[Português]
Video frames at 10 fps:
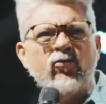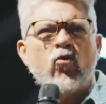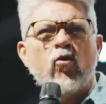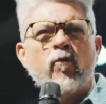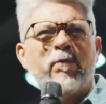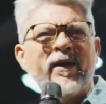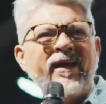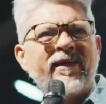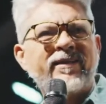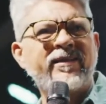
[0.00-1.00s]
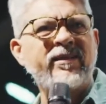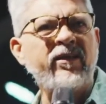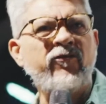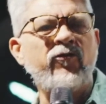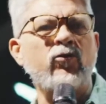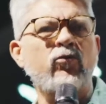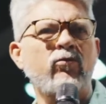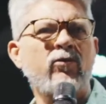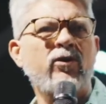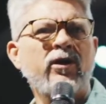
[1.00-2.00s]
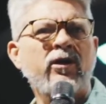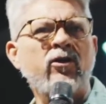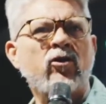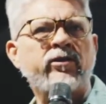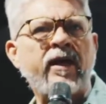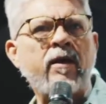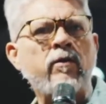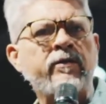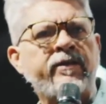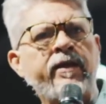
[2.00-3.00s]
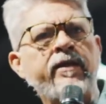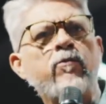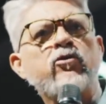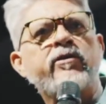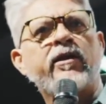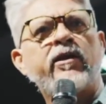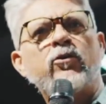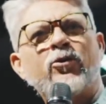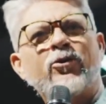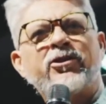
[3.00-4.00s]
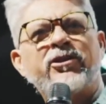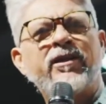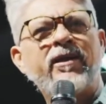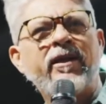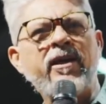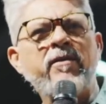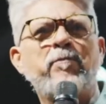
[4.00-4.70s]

tão compreensível que nós saímos daqui hoje